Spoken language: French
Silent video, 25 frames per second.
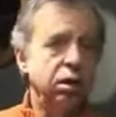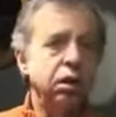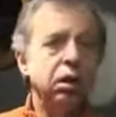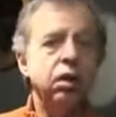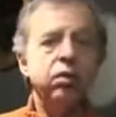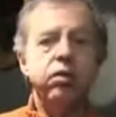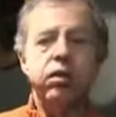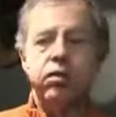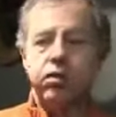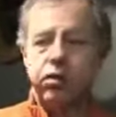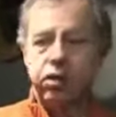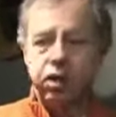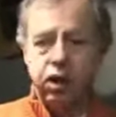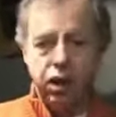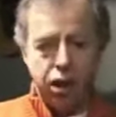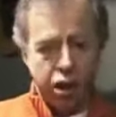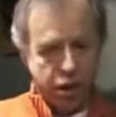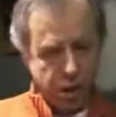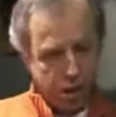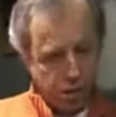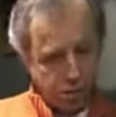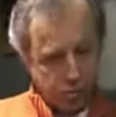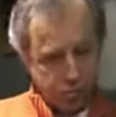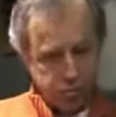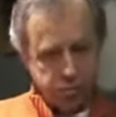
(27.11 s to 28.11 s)

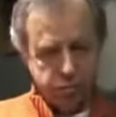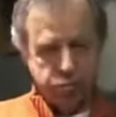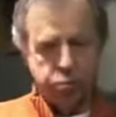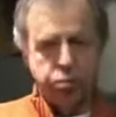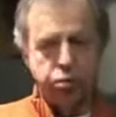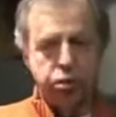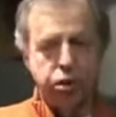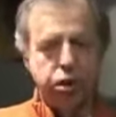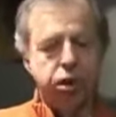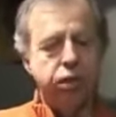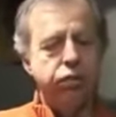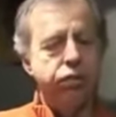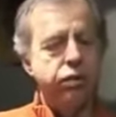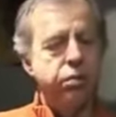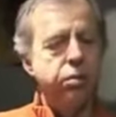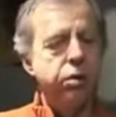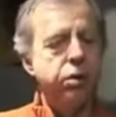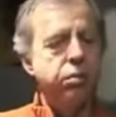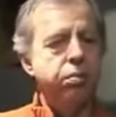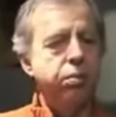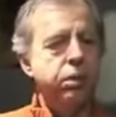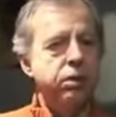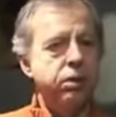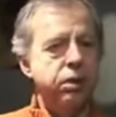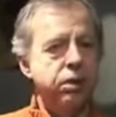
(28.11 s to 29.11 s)
vous me direz, elle ne
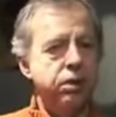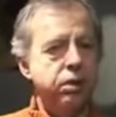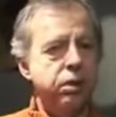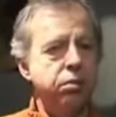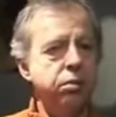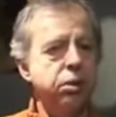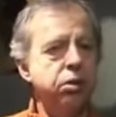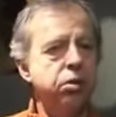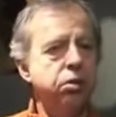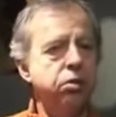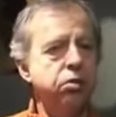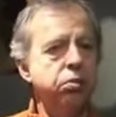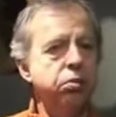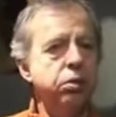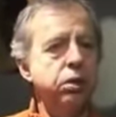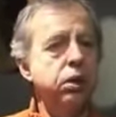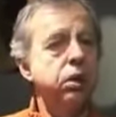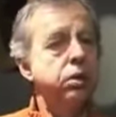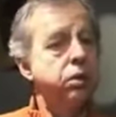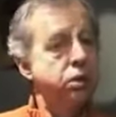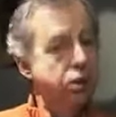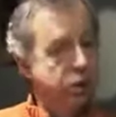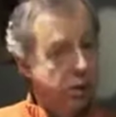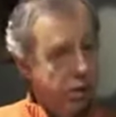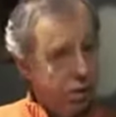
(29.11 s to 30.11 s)
fabrique pas 500 000 euros de billets.
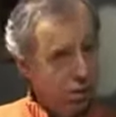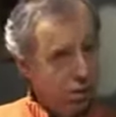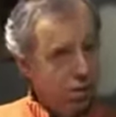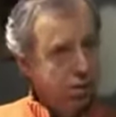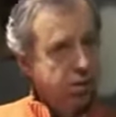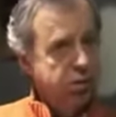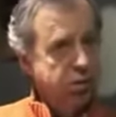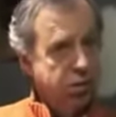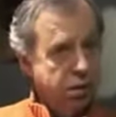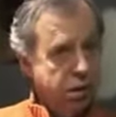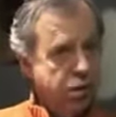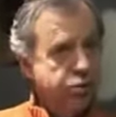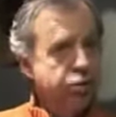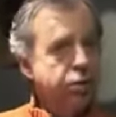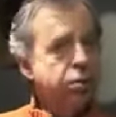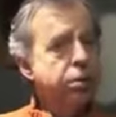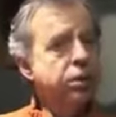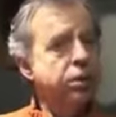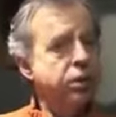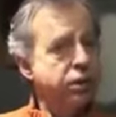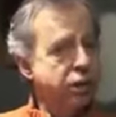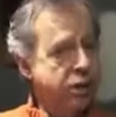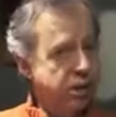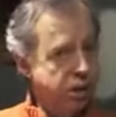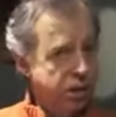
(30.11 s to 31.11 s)
Si, elle fabrique
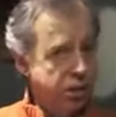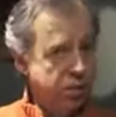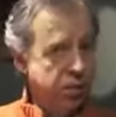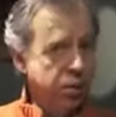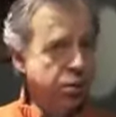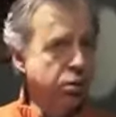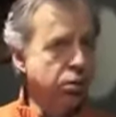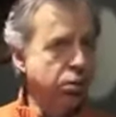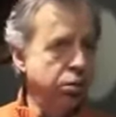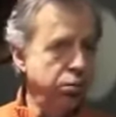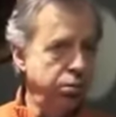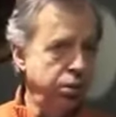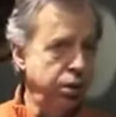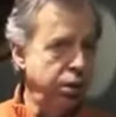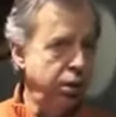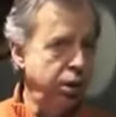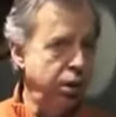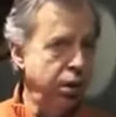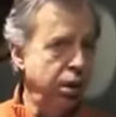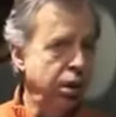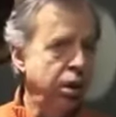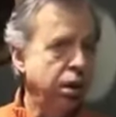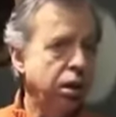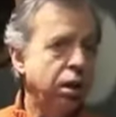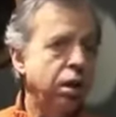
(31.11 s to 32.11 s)
500 000 euros de billets
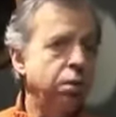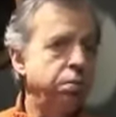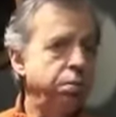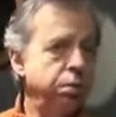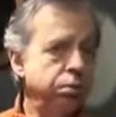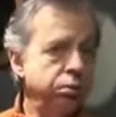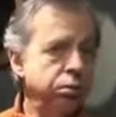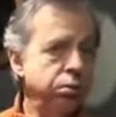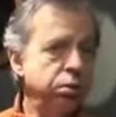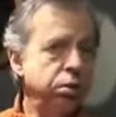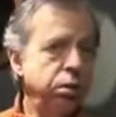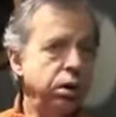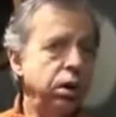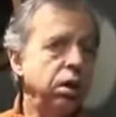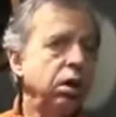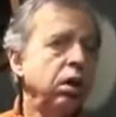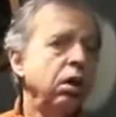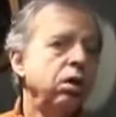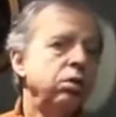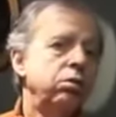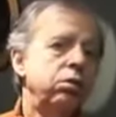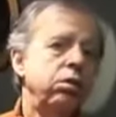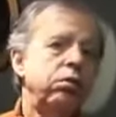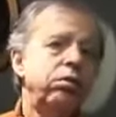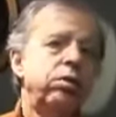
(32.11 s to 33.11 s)
qu'elle peut vous donner.
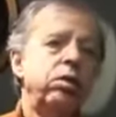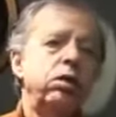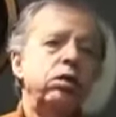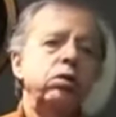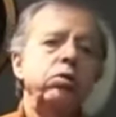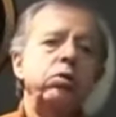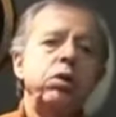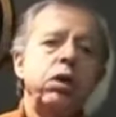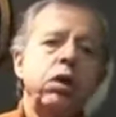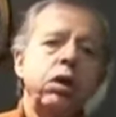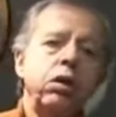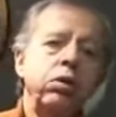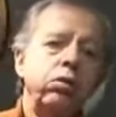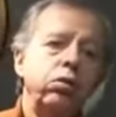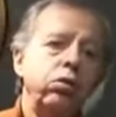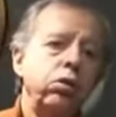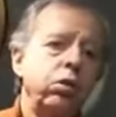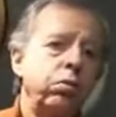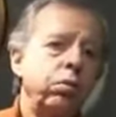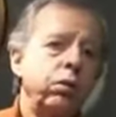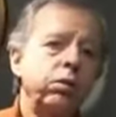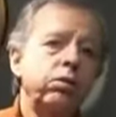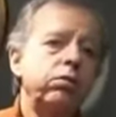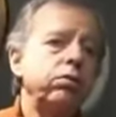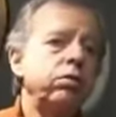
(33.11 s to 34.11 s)
Sauf que c'est une écriture,
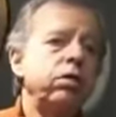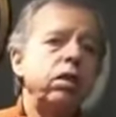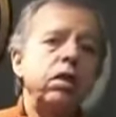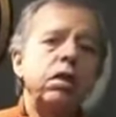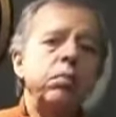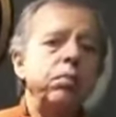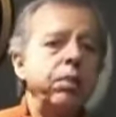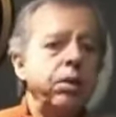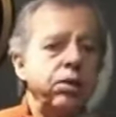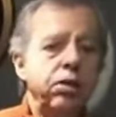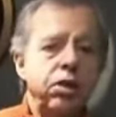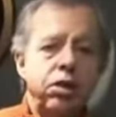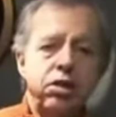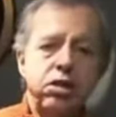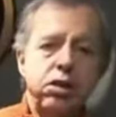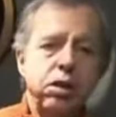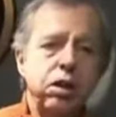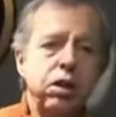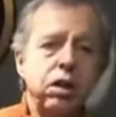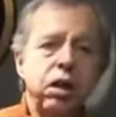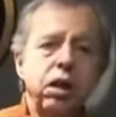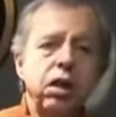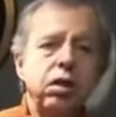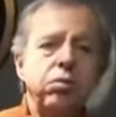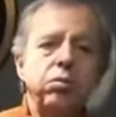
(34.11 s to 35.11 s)
parce que vous n'allez pas chercher
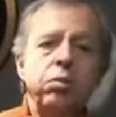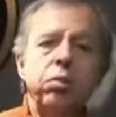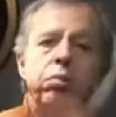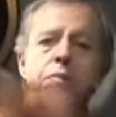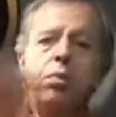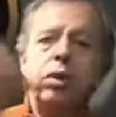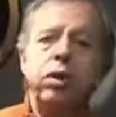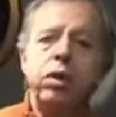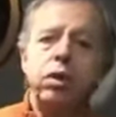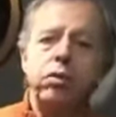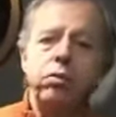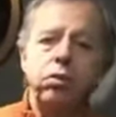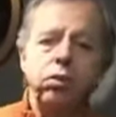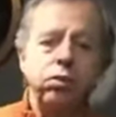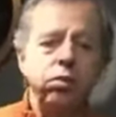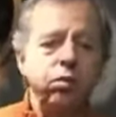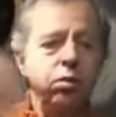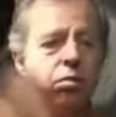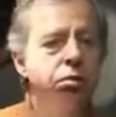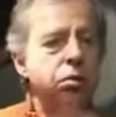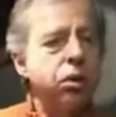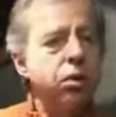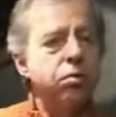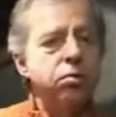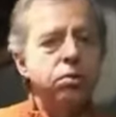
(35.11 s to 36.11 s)
pour payer votre
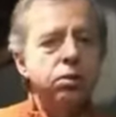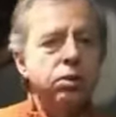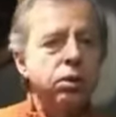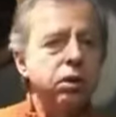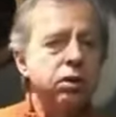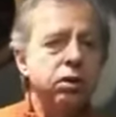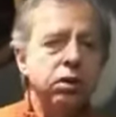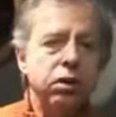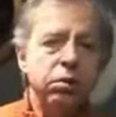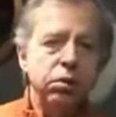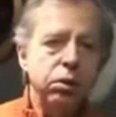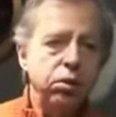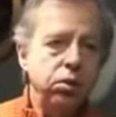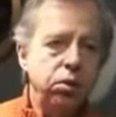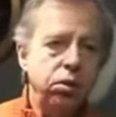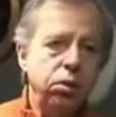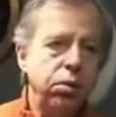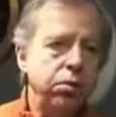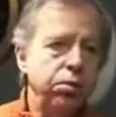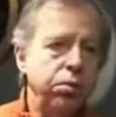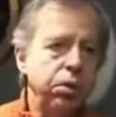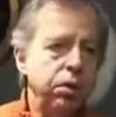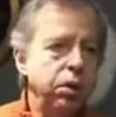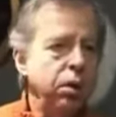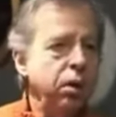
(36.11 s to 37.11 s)
immeuble 500 000 euros en
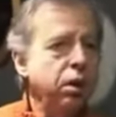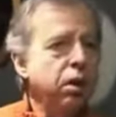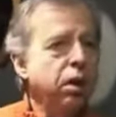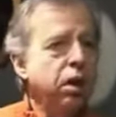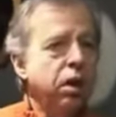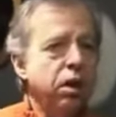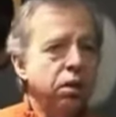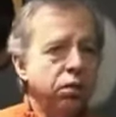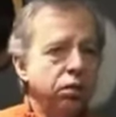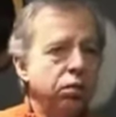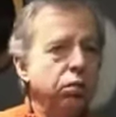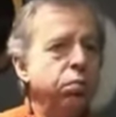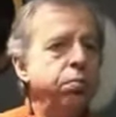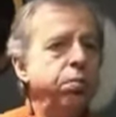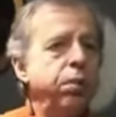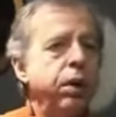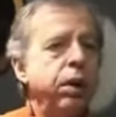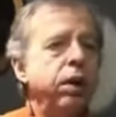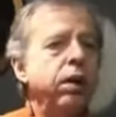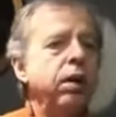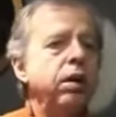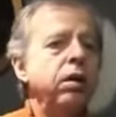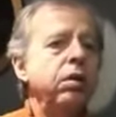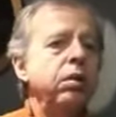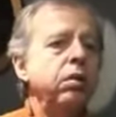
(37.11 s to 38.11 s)
billets. Vous le
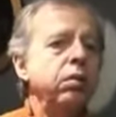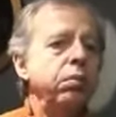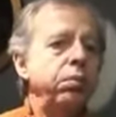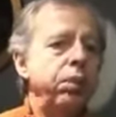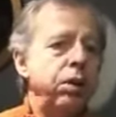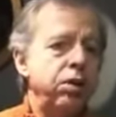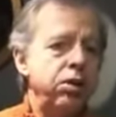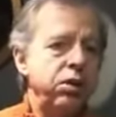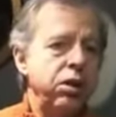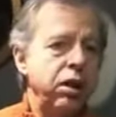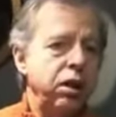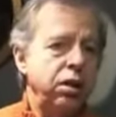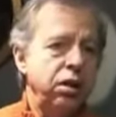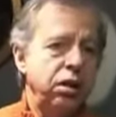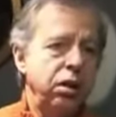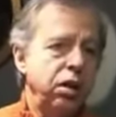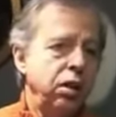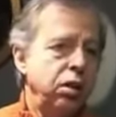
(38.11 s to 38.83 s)
paierez euh, par chèque.